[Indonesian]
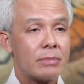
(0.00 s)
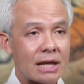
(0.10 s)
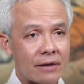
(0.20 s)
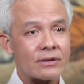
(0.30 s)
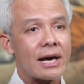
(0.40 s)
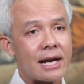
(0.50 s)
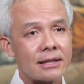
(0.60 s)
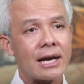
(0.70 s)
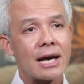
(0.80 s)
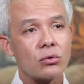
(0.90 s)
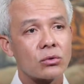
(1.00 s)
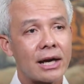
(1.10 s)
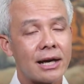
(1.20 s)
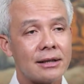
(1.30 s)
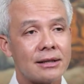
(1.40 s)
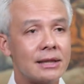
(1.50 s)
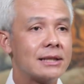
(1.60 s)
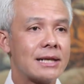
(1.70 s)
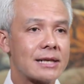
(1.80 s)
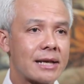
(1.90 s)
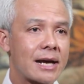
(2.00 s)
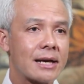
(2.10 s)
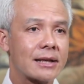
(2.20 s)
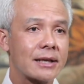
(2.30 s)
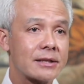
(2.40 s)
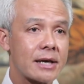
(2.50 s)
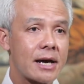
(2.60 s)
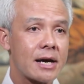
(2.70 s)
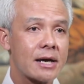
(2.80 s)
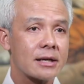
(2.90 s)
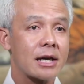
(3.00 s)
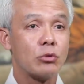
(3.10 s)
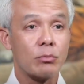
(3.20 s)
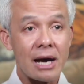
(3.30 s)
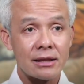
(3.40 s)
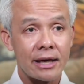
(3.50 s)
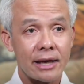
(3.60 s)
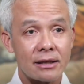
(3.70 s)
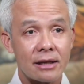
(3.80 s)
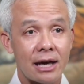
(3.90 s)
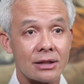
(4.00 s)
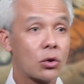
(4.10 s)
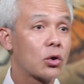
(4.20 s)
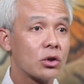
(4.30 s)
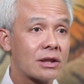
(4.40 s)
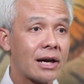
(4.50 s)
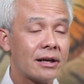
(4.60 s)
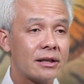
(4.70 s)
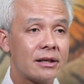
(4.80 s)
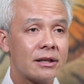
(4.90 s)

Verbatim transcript: Pendaftaran dilakukan di Dinas Tenaga Kerja kabupaten atau kota